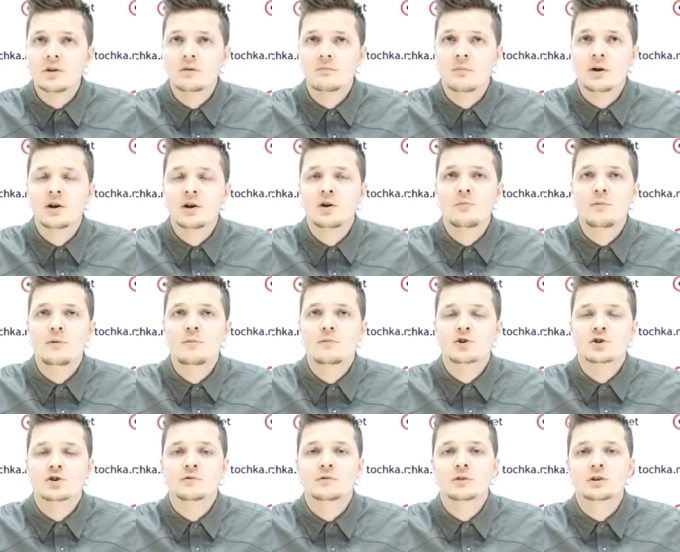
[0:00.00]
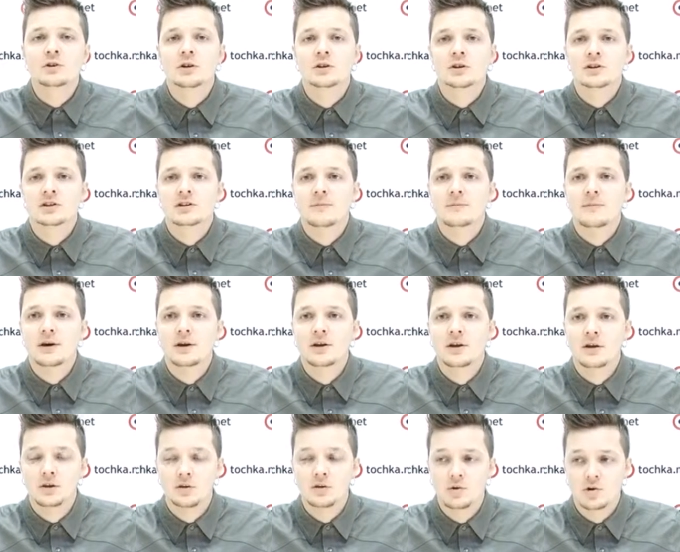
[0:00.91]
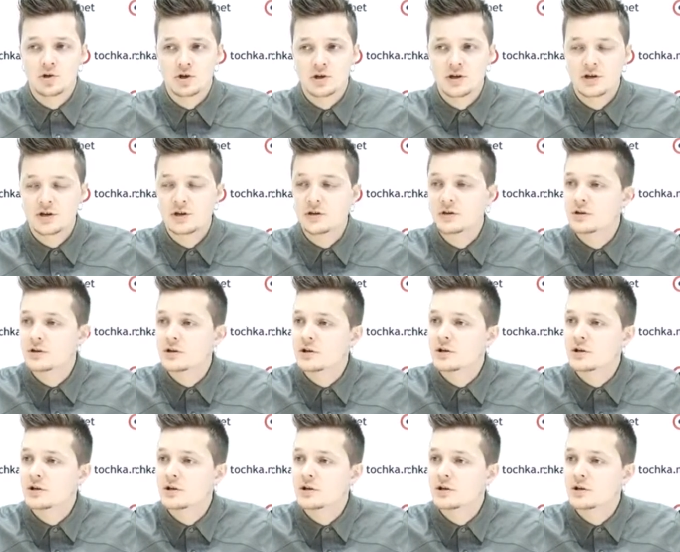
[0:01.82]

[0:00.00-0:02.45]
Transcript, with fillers: Мои любимые животные это собаки и лошади.